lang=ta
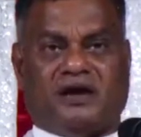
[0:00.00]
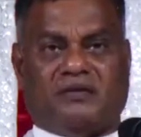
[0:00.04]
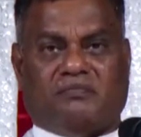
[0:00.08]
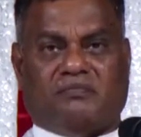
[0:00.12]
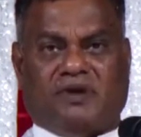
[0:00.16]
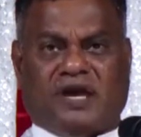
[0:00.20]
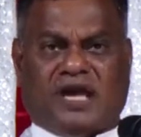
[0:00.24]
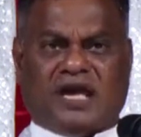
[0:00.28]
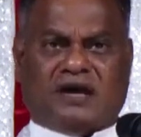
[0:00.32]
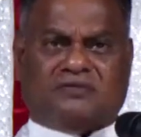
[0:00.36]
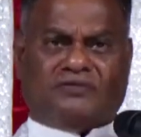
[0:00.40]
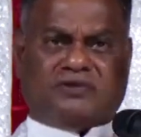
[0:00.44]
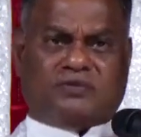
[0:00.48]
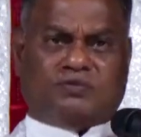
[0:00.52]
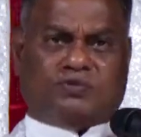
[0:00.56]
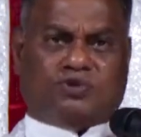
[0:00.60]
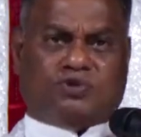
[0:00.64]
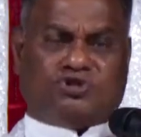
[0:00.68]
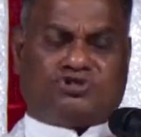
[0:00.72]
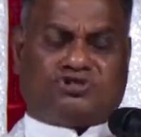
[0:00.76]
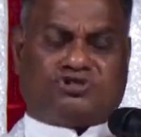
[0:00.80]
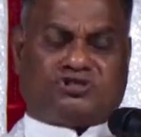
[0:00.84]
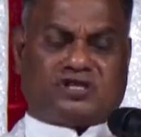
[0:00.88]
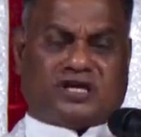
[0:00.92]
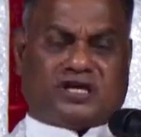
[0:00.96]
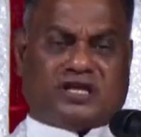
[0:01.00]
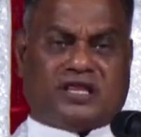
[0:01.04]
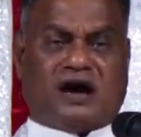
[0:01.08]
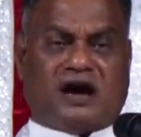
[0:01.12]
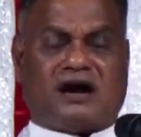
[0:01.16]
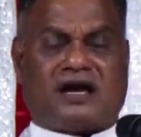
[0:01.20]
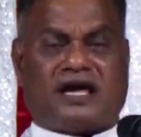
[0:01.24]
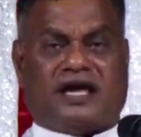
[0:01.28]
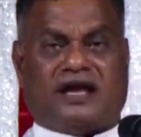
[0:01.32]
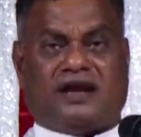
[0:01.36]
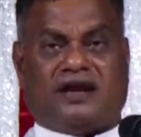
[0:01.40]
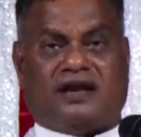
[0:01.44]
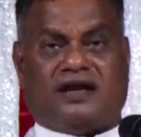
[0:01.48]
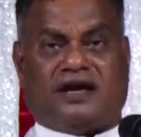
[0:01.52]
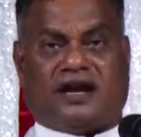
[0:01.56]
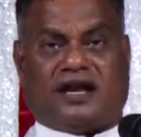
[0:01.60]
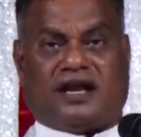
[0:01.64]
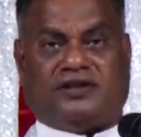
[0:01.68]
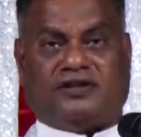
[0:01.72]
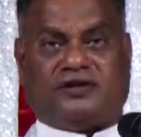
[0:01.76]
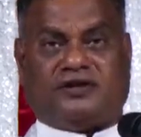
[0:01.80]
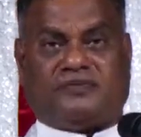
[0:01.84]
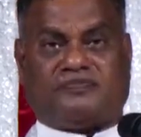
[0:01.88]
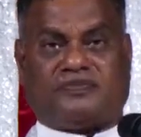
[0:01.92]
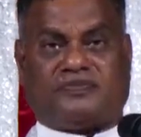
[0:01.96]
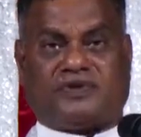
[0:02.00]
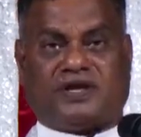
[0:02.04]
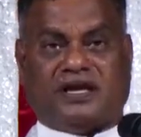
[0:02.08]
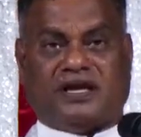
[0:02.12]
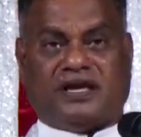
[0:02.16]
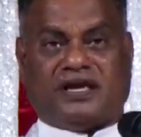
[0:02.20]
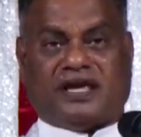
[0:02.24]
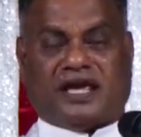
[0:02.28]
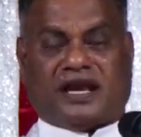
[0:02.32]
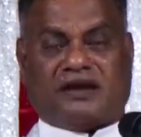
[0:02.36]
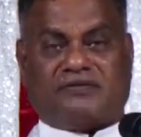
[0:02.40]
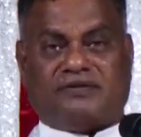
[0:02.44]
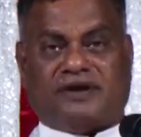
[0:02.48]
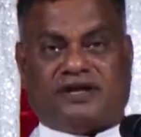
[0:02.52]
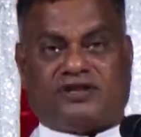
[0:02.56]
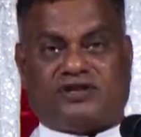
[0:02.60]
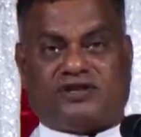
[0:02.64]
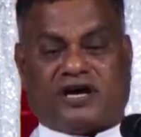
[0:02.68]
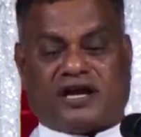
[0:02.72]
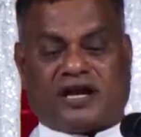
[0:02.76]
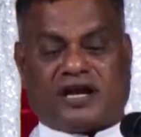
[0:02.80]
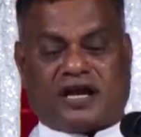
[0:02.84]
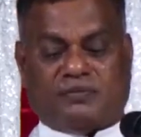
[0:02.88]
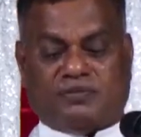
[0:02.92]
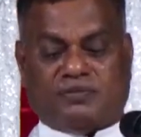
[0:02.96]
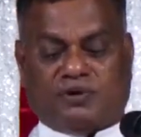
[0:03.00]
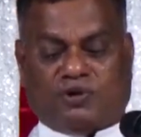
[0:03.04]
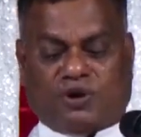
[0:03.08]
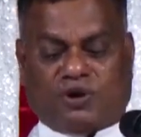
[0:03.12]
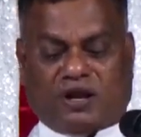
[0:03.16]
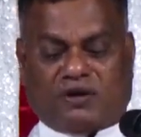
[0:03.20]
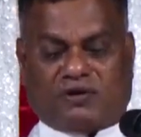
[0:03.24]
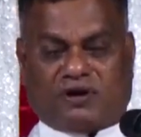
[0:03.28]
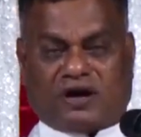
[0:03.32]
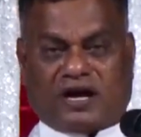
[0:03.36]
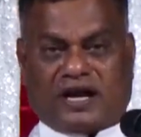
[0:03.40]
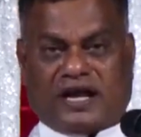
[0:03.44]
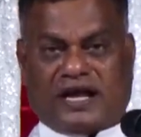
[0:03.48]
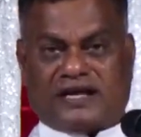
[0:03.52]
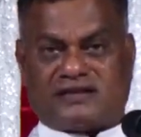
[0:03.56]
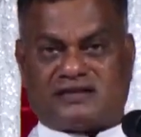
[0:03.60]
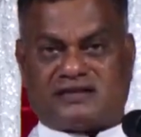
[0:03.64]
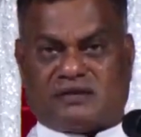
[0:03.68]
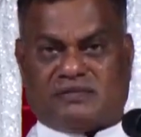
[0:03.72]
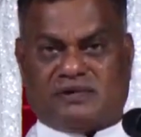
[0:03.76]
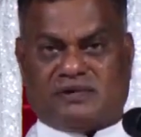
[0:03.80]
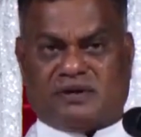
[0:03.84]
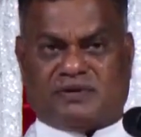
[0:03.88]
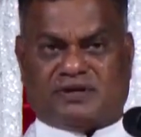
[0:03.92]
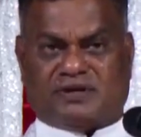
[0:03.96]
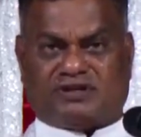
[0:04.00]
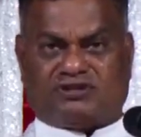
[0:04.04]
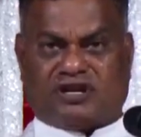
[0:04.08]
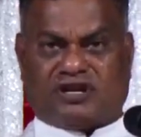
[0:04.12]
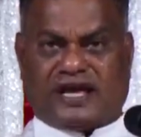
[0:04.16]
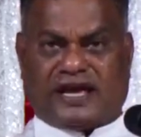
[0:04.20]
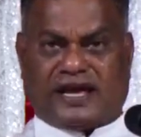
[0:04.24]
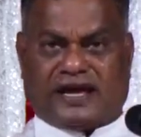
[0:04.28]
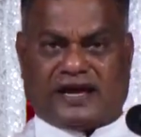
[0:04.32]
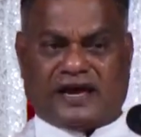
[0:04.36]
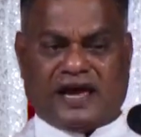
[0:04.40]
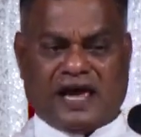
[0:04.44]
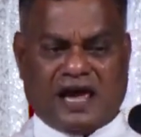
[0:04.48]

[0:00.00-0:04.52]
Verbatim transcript: மிகவும் மூத்ததாக இருக்கிறது எனவே தான் அன்புக்குரியவர்களே சமீபத்திலே